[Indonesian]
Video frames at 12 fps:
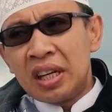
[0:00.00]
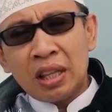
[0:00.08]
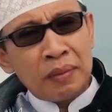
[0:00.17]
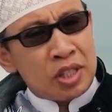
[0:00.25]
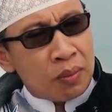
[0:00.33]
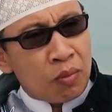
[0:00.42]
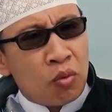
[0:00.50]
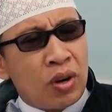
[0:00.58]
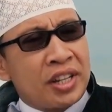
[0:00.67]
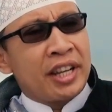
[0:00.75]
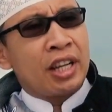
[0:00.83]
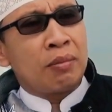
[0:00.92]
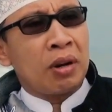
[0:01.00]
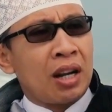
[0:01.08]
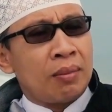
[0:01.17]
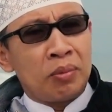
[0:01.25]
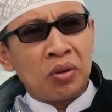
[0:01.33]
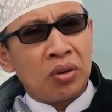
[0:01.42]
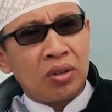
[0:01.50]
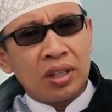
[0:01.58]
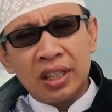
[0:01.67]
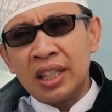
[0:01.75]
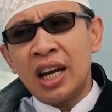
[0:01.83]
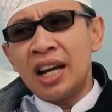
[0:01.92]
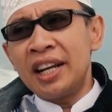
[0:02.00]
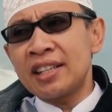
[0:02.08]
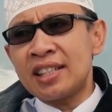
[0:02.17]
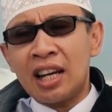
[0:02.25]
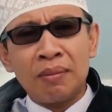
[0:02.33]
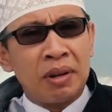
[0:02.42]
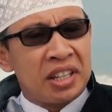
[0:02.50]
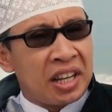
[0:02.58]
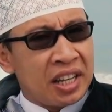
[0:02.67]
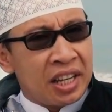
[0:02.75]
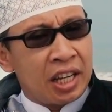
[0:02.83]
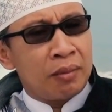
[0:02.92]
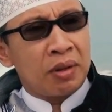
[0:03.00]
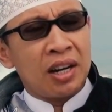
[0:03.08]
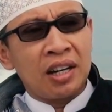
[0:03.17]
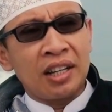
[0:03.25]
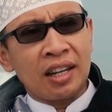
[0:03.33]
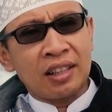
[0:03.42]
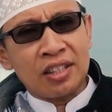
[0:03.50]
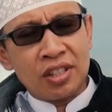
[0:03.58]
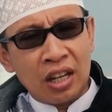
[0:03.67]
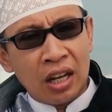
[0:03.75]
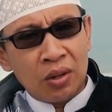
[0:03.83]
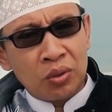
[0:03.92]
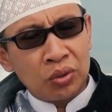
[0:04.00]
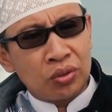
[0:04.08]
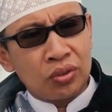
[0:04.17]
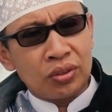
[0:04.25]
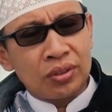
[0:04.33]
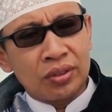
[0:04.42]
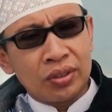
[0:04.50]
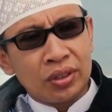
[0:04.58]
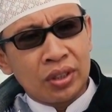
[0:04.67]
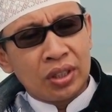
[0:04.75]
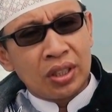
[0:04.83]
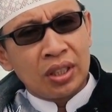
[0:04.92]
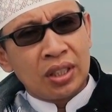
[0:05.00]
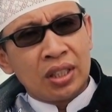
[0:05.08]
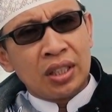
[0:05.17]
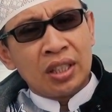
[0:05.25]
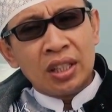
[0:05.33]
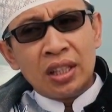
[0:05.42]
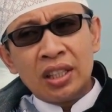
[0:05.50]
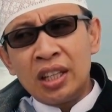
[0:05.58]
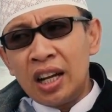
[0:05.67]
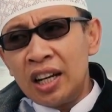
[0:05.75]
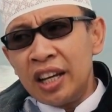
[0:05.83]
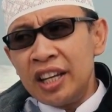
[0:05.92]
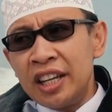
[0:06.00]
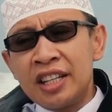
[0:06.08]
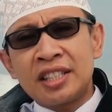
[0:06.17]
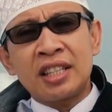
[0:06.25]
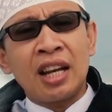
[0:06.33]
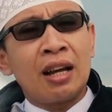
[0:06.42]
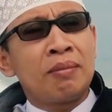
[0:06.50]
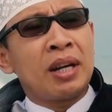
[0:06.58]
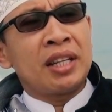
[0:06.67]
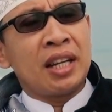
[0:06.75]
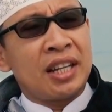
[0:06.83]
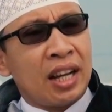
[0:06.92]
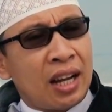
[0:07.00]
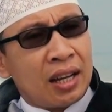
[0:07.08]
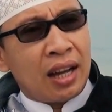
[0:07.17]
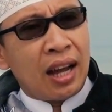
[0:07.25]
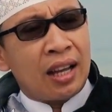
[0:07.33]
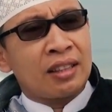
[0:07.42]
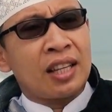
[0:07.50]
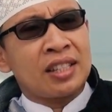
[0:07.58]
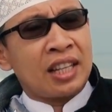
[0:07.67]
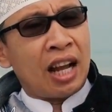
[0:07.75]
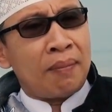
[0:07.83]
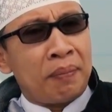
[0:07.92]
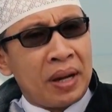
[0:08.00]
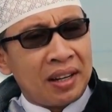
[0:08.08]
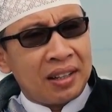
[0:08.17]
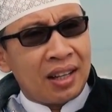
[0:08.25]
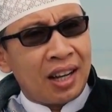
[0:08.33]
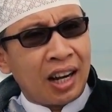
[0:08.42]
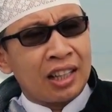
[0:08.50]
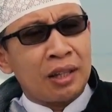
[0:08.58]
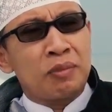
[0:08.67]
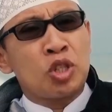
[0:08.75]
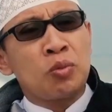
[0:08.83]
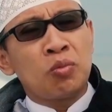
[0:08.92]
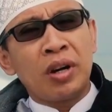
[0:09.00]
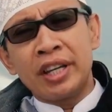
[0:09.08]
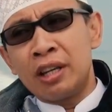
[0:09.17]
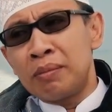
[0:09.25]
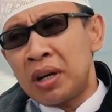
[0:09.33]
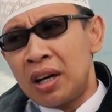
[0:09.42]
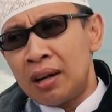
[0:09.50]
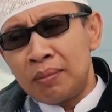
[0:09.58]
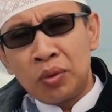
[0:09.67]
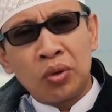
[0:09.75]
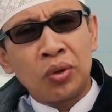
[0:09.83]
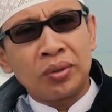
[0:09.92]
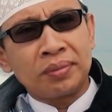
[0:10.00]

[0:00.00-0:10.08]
Tapi semuanya ingin berlabuh. Tidak ada yang selamanya ingin berada di atas laut. Tidak ada ingin selamanya di atas kapal angkatan semua ingin berlabuh